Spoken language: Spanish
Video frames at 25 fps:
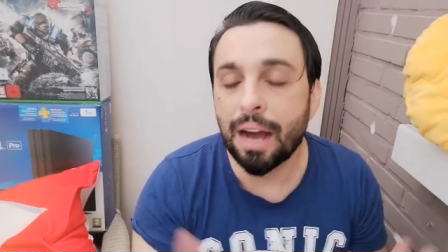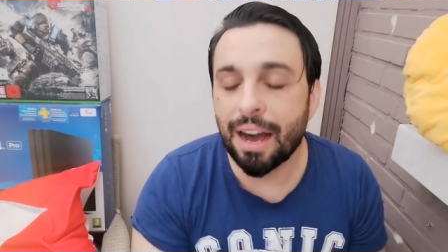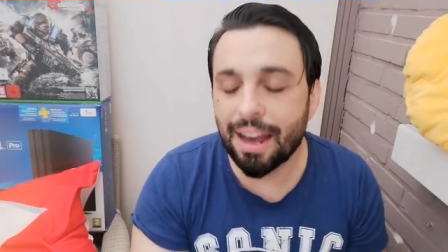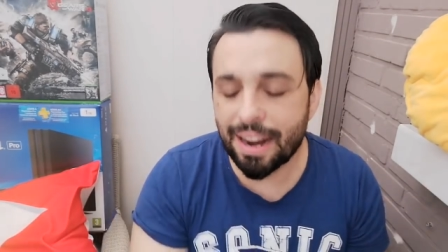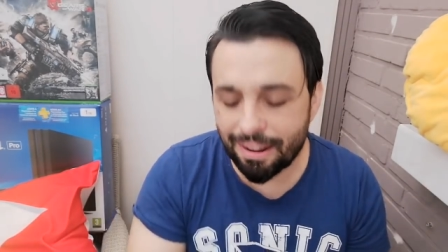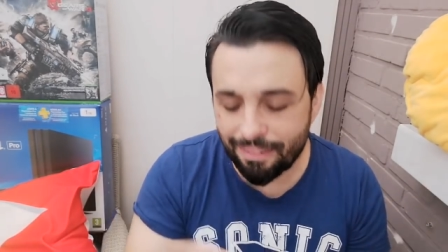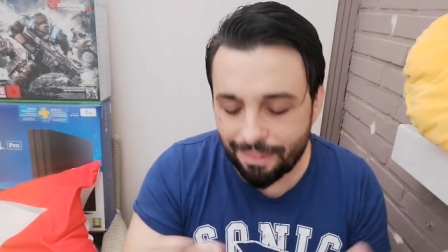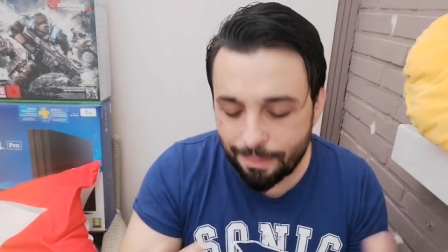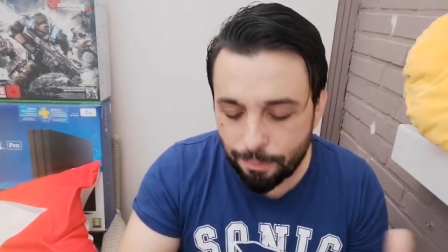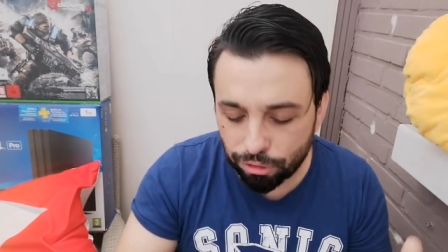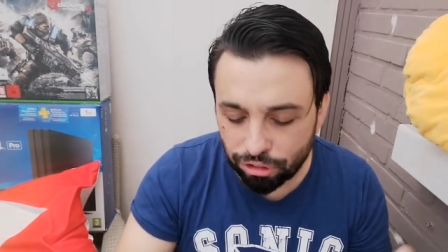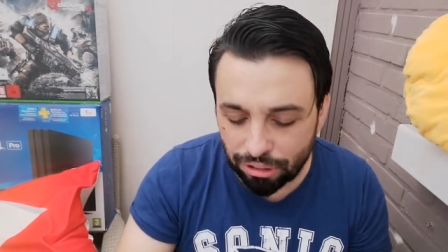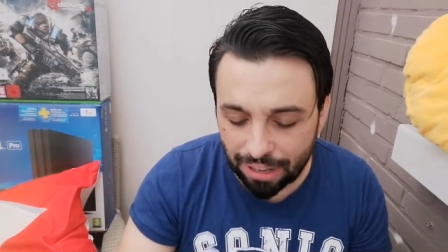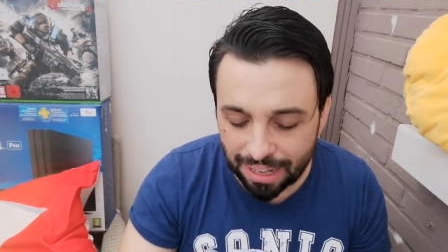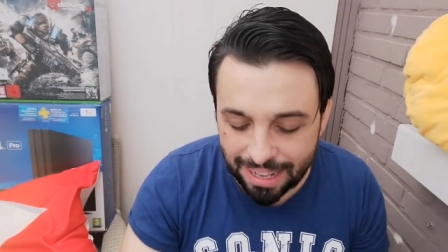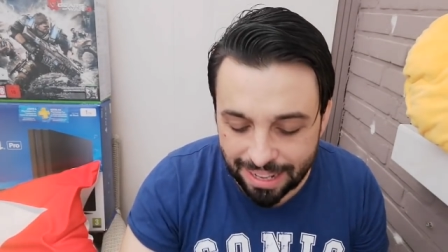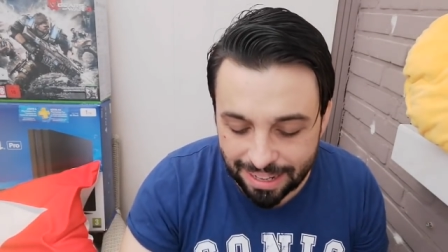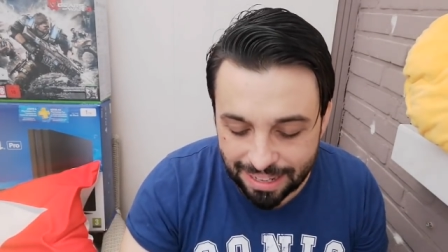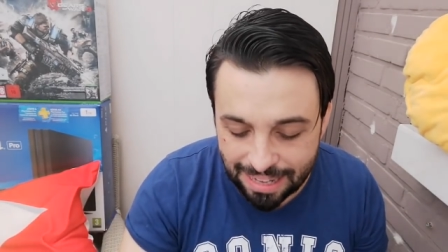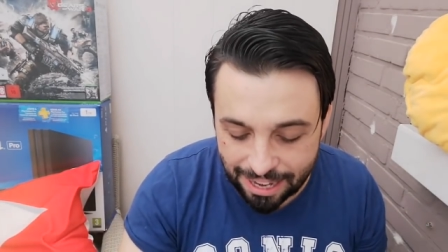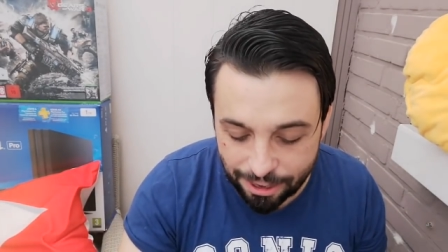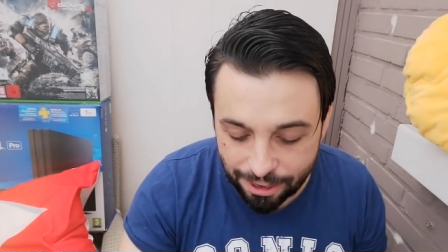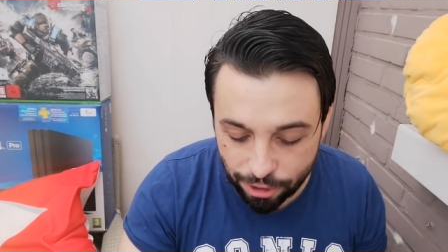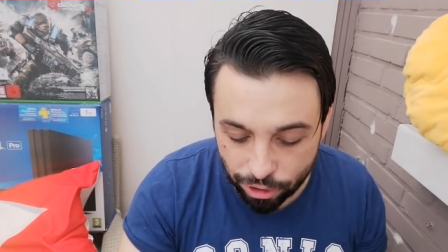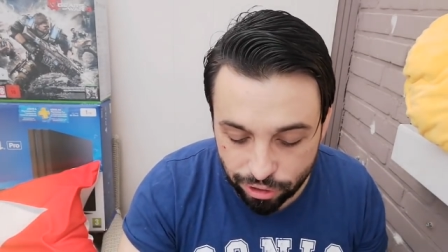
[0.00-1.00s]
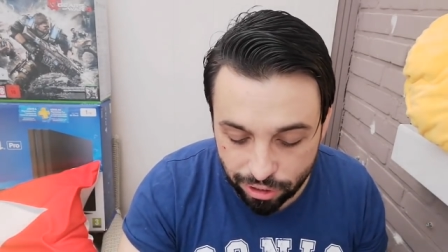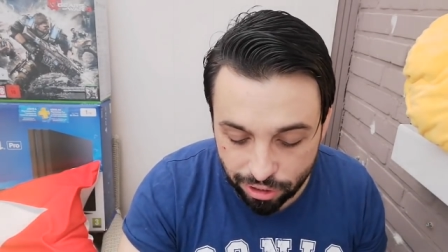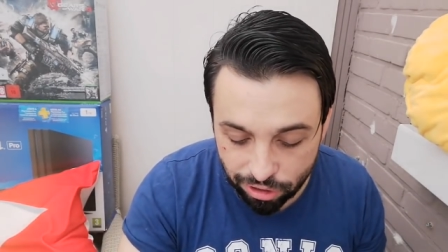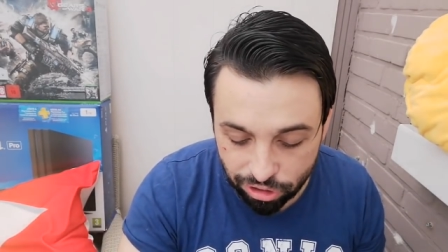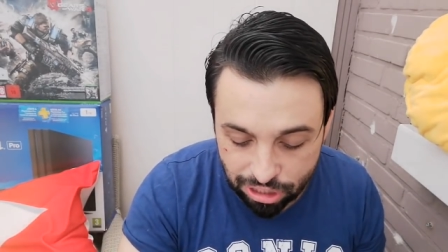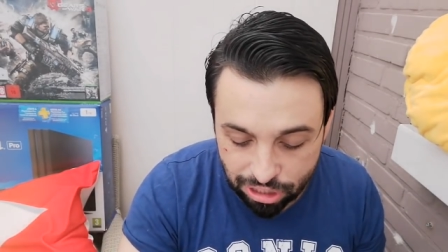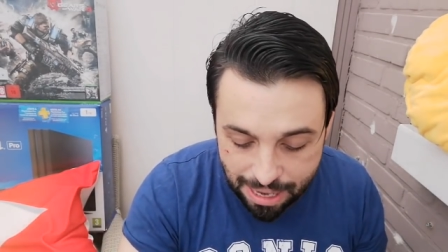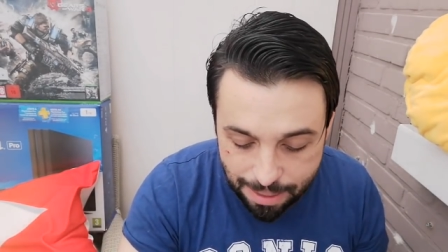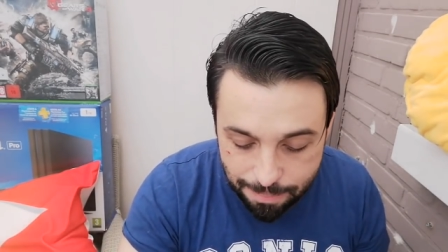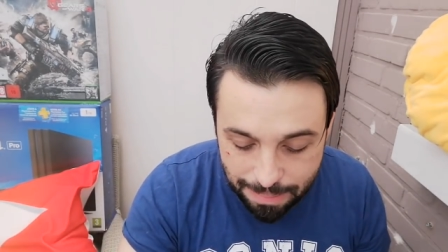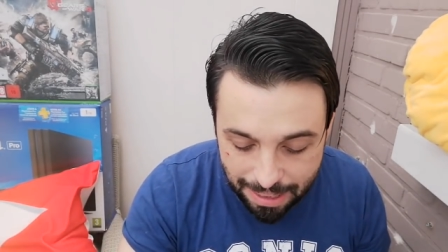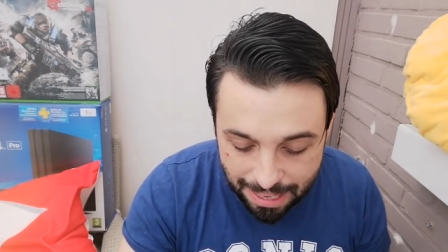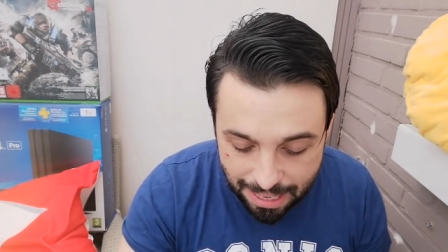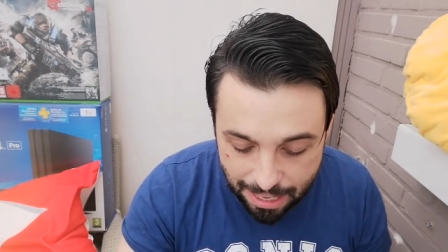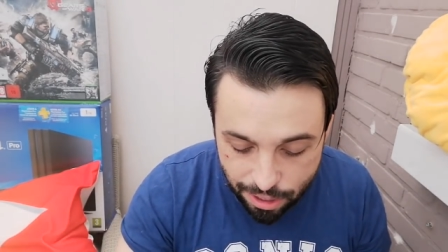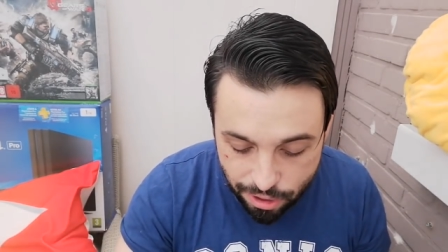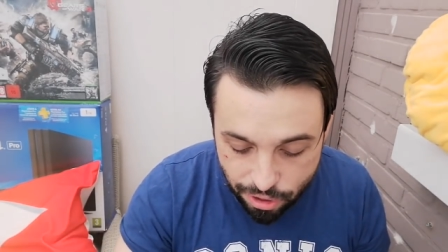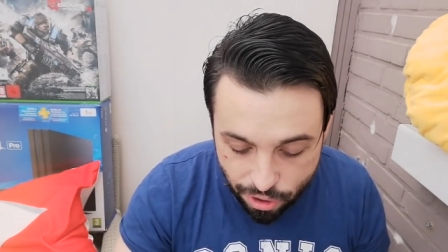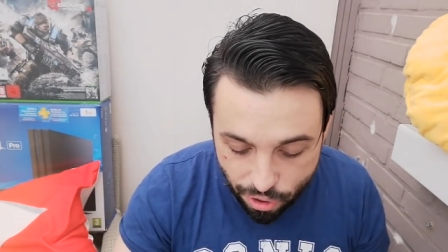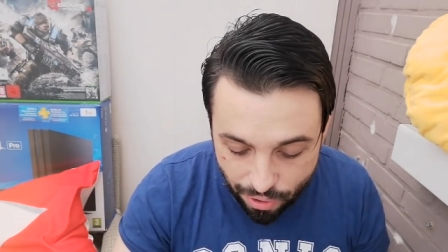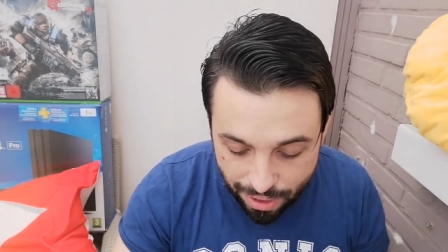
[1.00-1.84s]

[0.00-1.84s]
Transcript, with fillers: Ahora vamos a leer la noticia, ¿vale?